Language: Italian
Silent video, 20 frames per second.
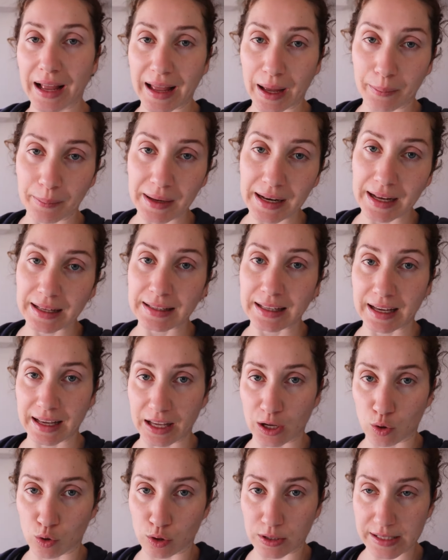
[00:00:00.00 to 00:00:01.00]
camminata
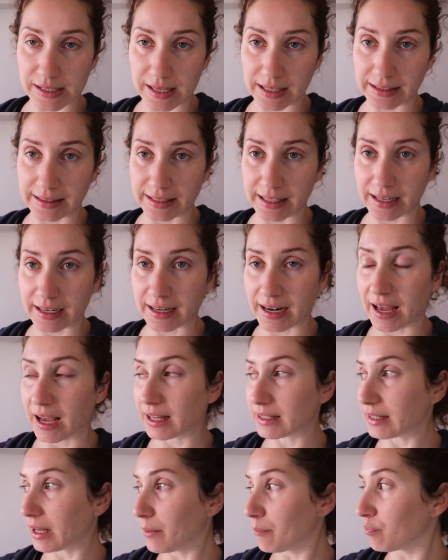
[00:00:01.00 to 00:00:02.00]
e corsa
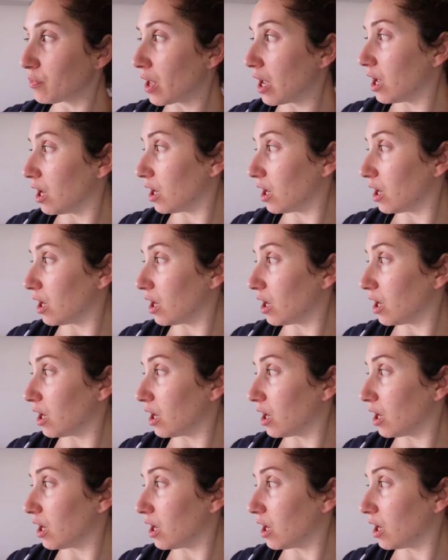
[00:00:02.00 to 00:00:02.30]
alternata.